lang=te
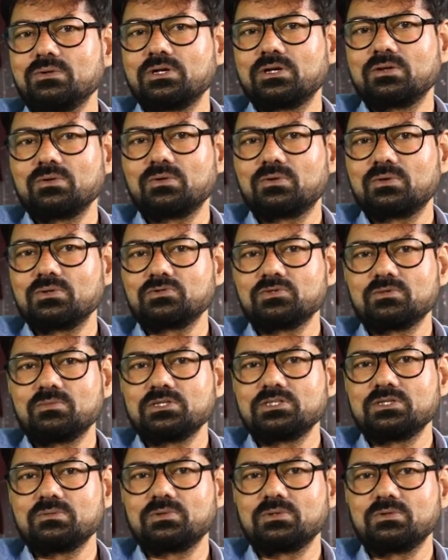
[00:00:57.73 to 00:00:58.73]
ఇంటర్వ్యూలో కూడా
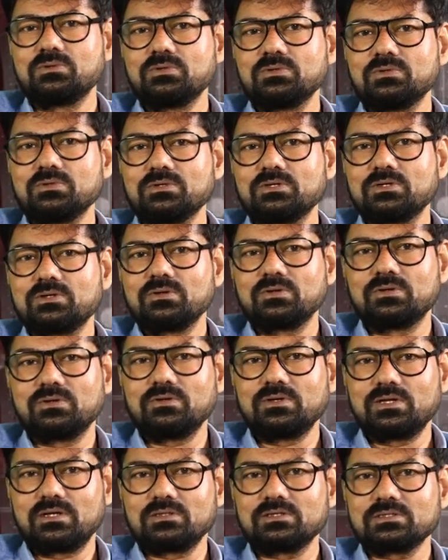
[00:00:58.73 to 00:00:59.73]
సుకుమార్ చెప్పిన గుర్తు
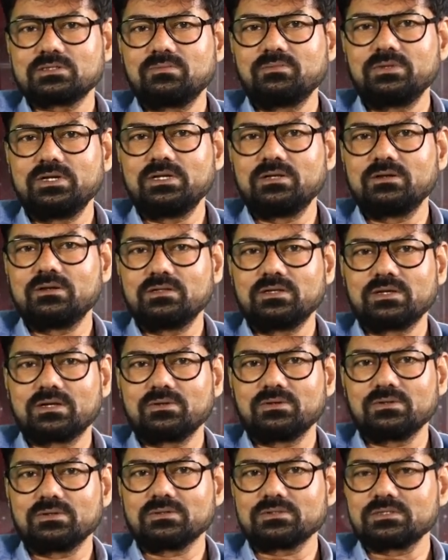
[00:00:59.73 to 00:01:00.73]
ఇంటర్వ్యూలోనో లేకపోతే సమ్ మీటింగ్లో
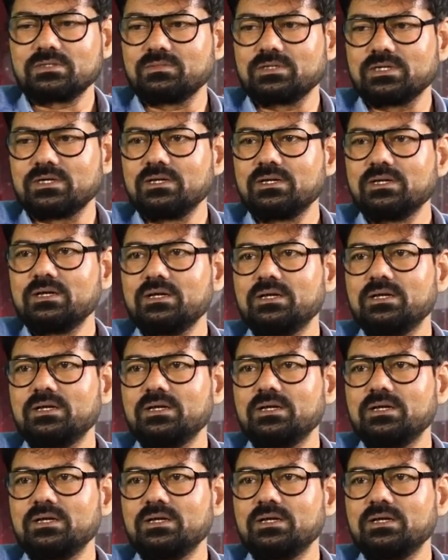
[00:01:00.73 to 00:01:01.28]
ఎక్కడో సంథింగ్